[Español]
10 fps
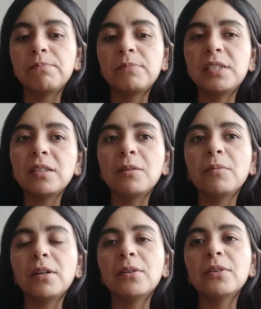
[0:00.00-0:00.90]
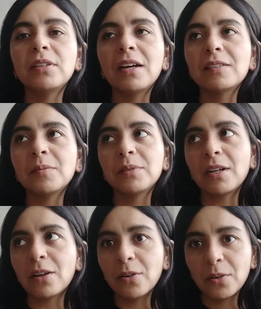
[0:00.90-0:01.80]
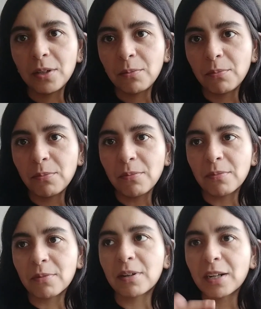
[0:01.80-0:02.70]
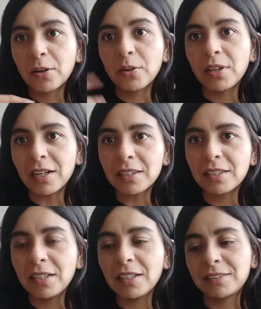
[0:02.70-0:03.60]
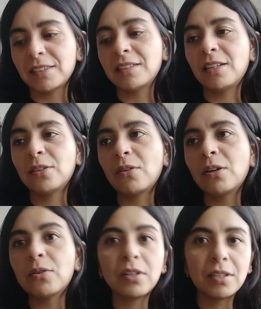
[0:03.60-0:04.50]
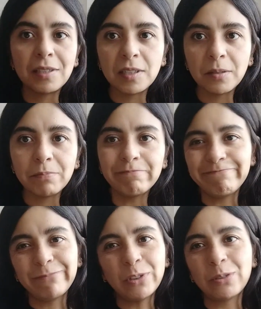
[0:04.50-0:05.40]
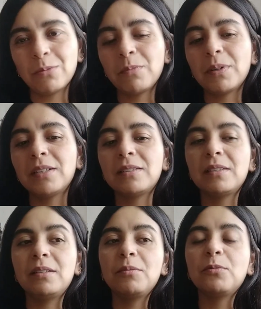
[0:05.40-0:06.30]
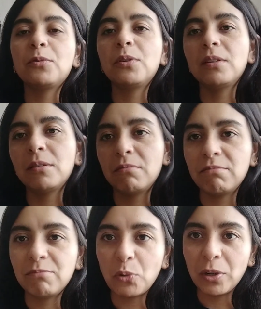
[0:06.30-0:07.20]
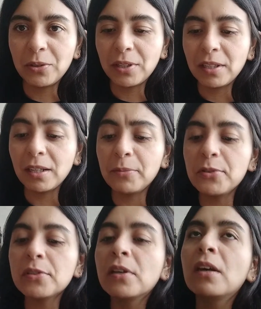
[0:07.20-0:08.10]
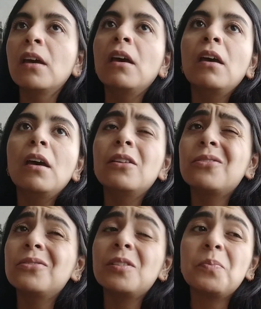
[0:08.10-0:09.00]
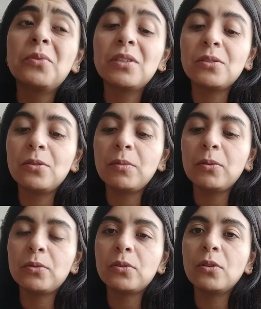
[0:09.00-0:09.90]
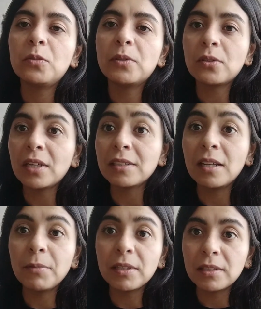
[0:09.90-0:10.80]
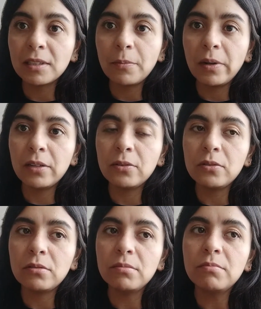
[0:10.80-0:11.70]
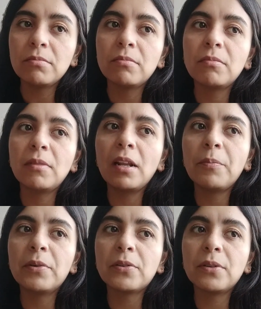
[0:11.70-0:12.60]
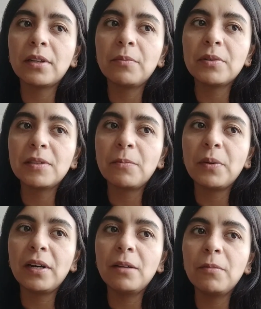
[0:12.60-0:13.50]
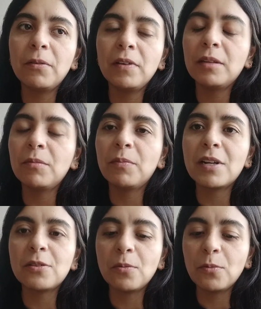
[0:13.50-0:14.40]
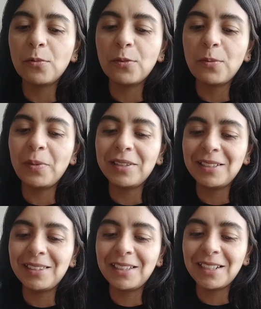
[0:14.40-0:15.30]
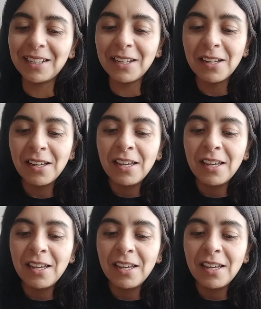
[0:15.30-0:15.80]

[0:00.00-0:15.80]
Sin embargo, ya aceptarlo y regodearte en que estás haciendo algo cliché no me parece muy bueno que digamos. Entonces por eso no me gustó. Los personajes eran bastante planos. La personaje principal, Vivian, me pareció muy patética.